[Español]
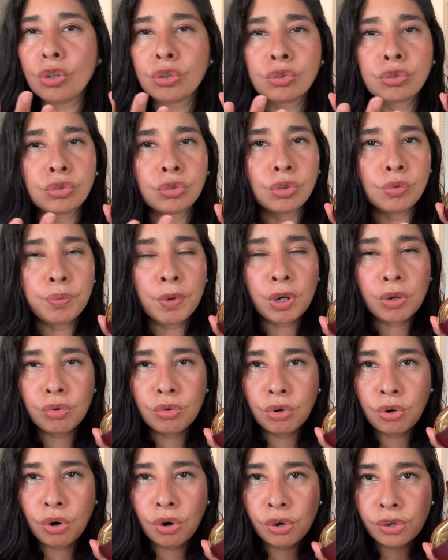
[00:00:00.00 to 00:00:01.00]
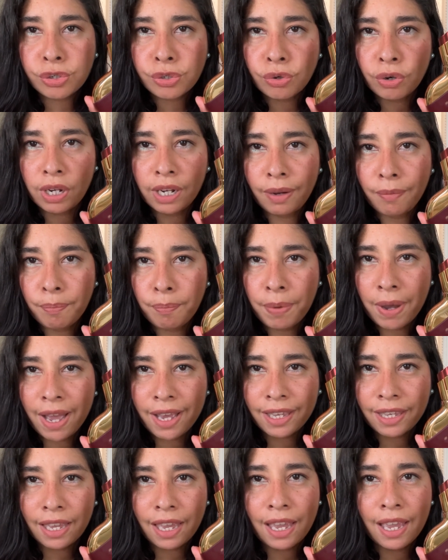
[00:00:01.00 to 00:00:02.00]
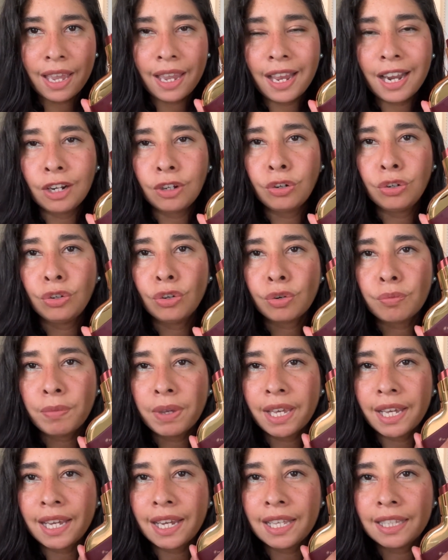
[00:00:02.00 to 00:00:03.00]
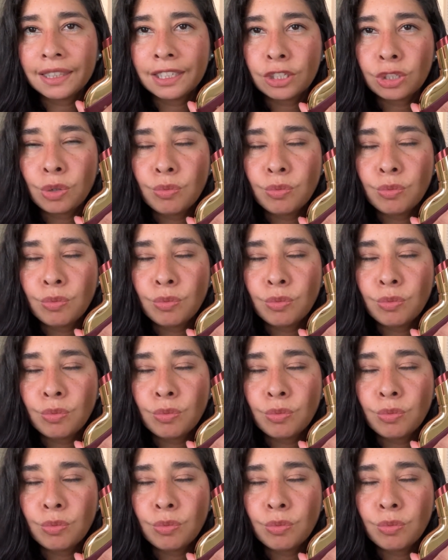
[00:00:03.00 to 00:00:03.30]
Súper lujoso el empaque, el color me encanta.